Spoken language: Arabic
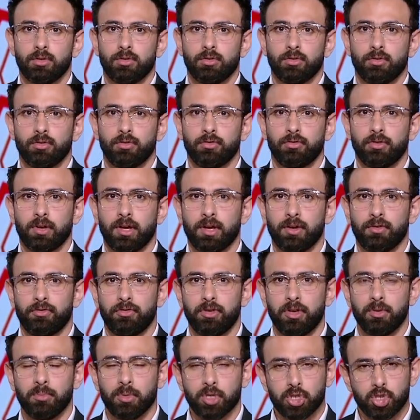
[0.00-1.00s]

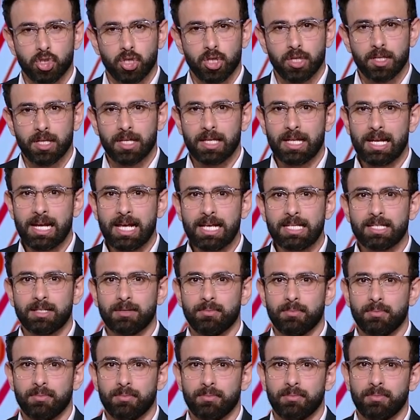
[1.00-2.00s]
ففي ماتشات انا
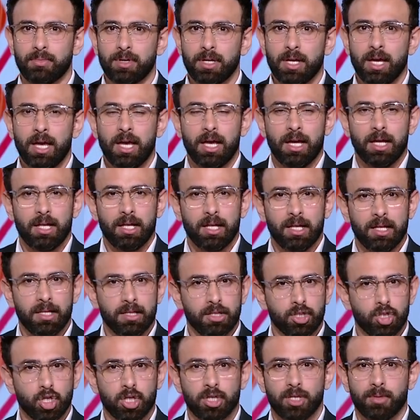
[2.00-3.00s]
لازم
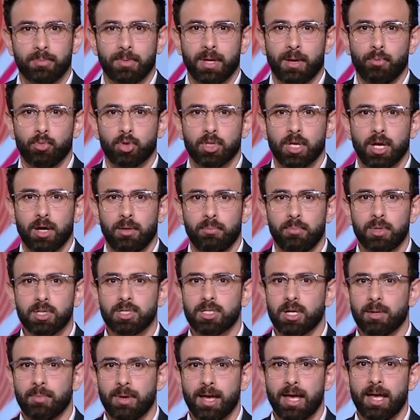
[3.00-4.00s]
التيشيرت بتاع منتخب مصر
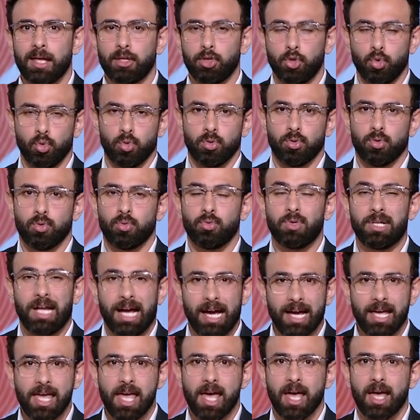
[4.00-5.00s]
ابقى قده
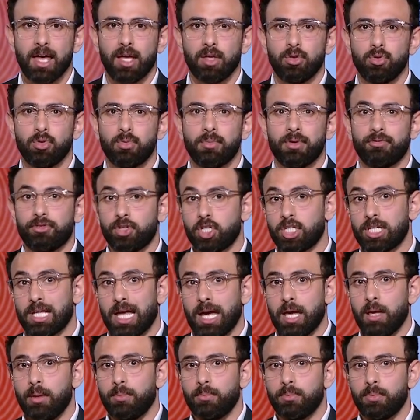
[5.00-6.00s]
والحقيقه انه مفيش
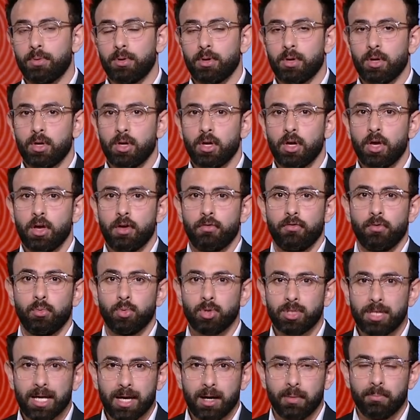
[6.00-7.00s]
لعيب في
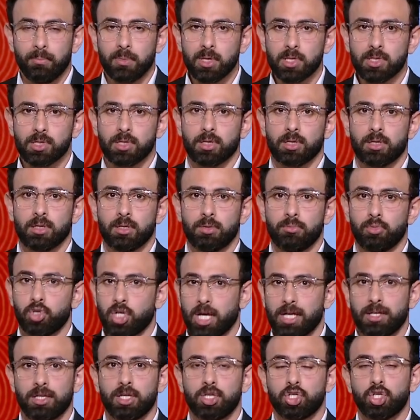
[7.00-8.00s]
منتخب مصر مش
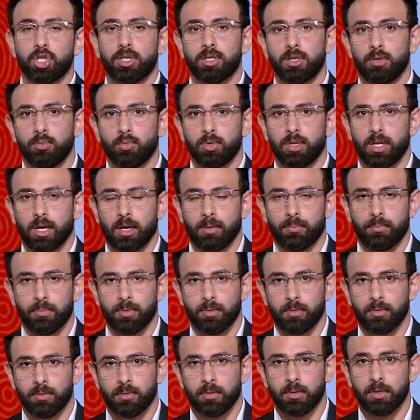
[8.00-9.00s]
قد تيشيرت المنتخب
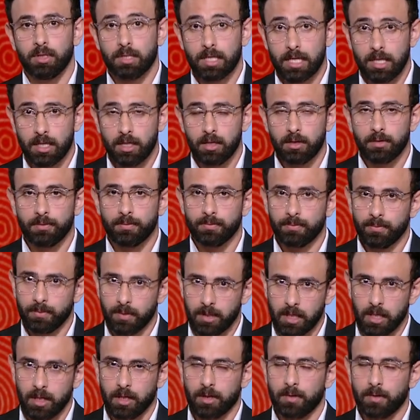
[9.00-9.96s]
تاني تاني